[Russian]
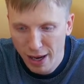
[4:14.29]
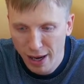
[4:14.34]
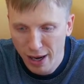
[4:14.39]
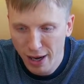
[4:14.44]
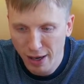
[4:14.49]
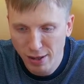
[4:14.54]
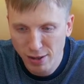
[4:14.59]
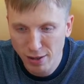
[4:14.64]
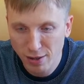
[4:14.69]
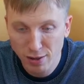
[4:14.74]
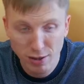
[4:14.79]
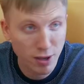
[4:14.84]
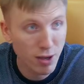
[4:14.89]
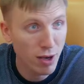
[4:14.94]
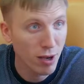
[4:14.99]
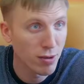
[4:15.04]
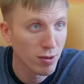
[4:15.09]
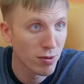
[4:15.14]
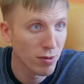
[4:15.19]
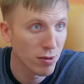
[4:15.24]
они
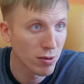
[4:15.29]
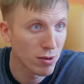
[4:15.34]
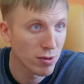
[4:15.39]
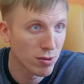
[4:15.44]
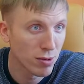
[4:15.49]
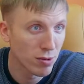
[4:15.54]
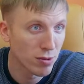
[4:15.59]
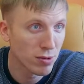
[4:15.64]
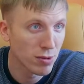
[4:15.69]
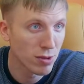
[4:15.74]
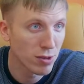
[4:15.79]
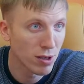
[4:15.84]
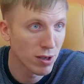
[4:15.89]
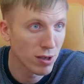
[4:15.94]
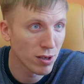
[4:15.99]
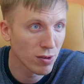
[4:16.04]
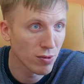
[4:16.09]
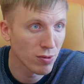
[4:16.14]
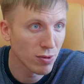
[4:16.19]
теряют довольно таки серьезные деньги.